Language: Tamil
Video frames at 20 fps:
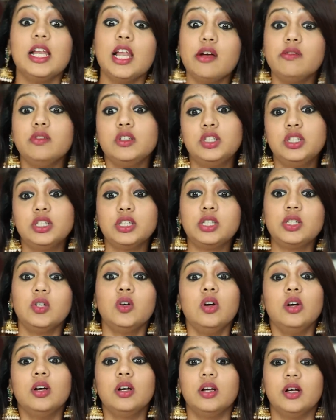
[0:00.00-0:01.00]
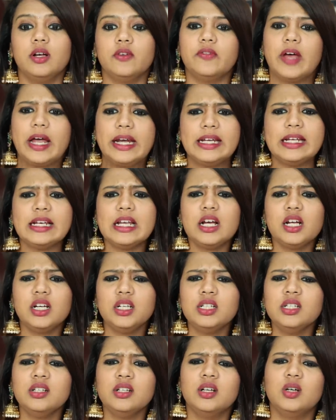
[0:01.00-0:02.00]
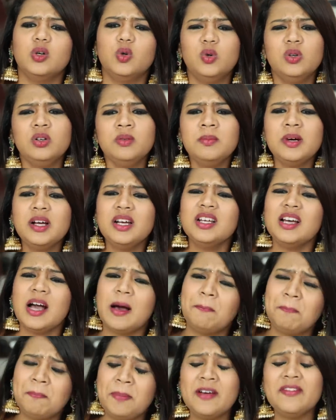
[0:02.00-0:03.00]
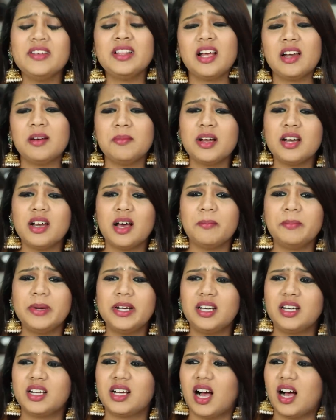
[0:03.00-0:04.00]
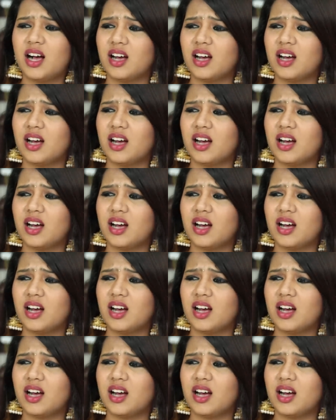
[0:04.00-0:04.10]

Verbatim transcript: இந்த எல்லா விஷயத்தையும் வெண்ணிலா அண்ணி உண்மைன்னு அப்பாவித்தனமா நம்பிட்டு